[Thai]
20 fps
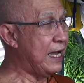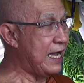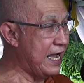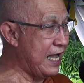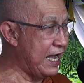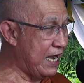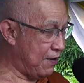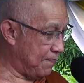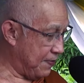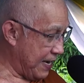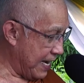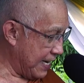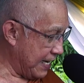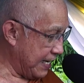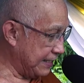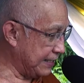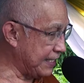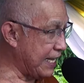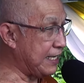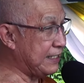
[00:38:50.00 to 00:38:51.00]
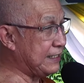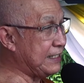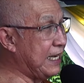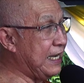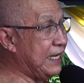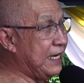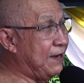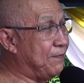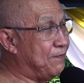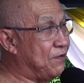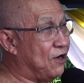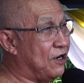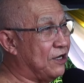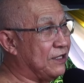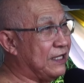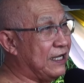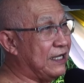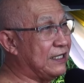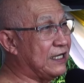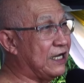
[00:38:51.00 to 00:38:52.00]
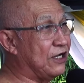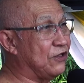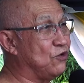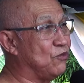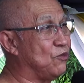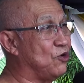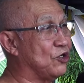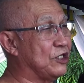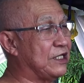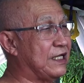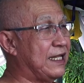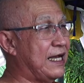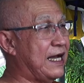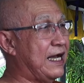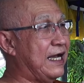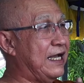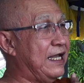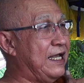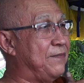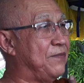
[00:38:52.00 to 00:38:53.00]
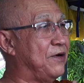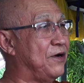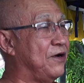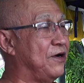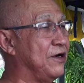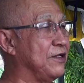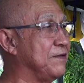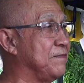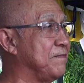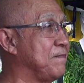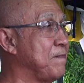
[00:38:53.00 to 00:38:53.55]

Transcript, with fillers: อ้าวพากันตั้งใจรับพรนะจะอนุโมทนาให้พร